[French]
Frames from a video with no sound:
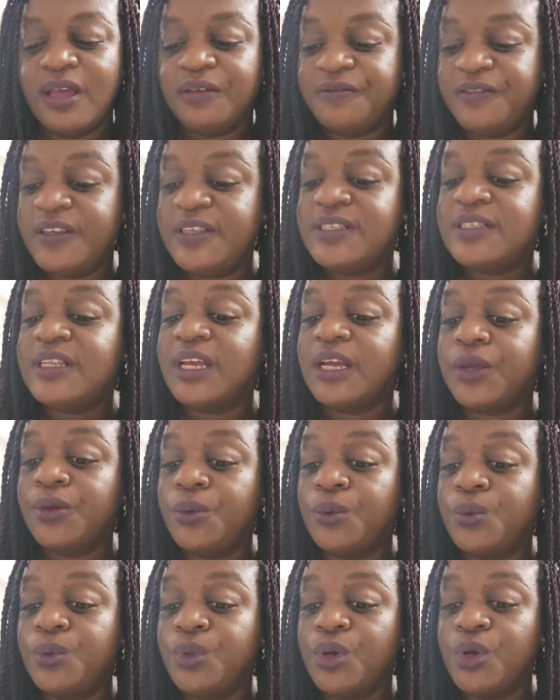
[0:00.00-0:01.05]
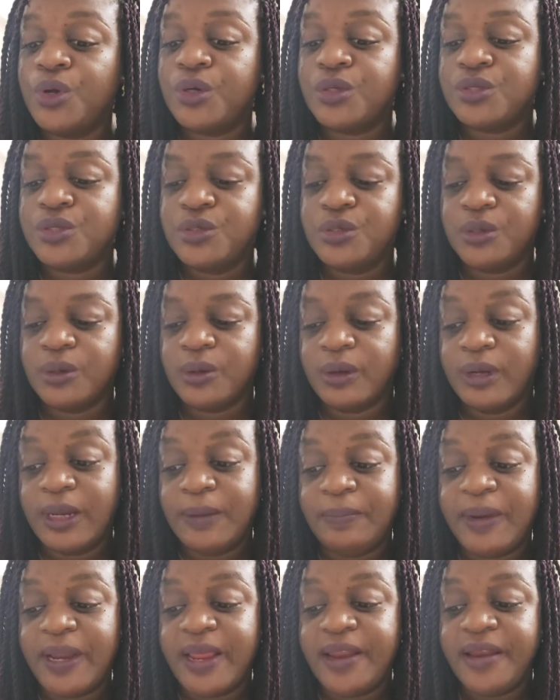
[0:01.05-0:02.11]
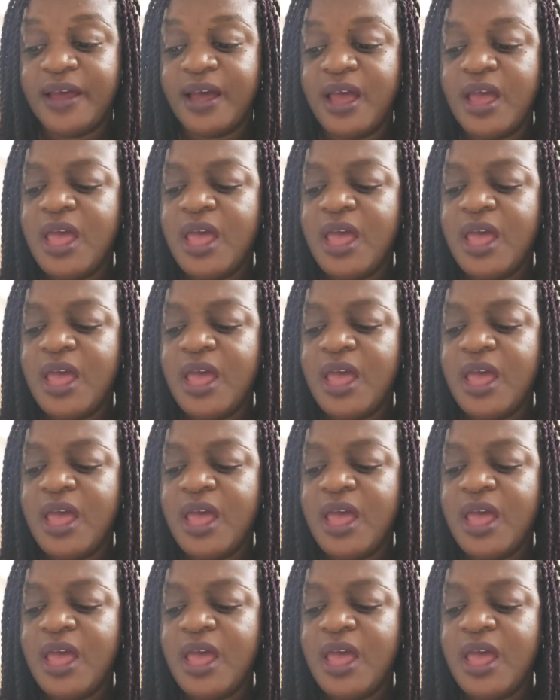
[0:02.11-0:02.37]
fils des rayons d'or sur les plaines,